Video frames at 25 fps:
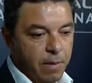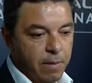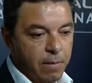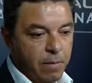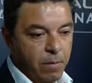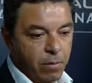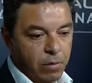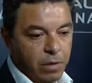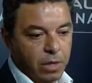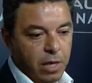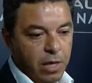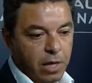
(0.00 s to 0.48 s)

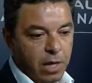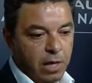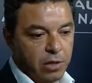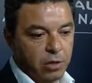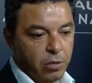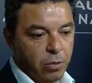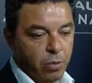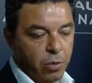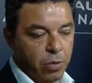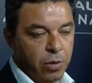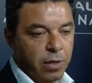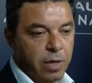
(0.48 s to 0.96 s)
muchas de las
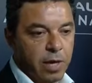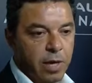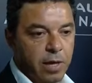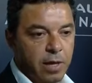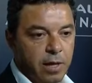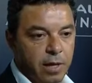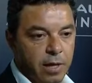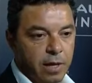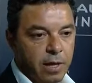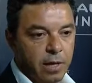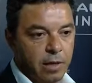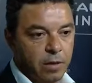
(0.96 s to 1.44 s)

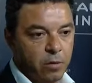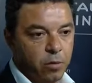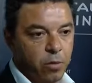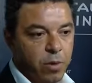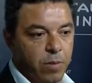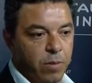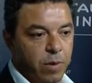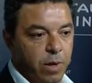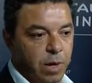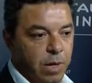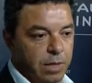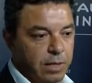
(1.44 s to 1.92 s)
oportunidades que
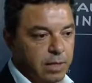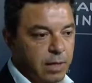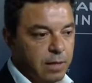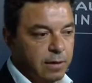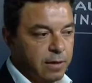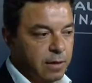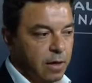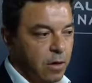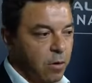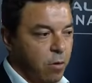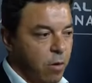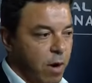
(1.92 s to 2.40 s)
tuvimos la
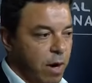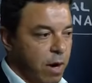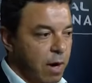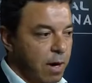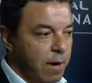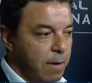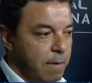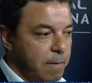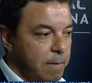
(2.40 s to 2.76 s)
chance de jugar.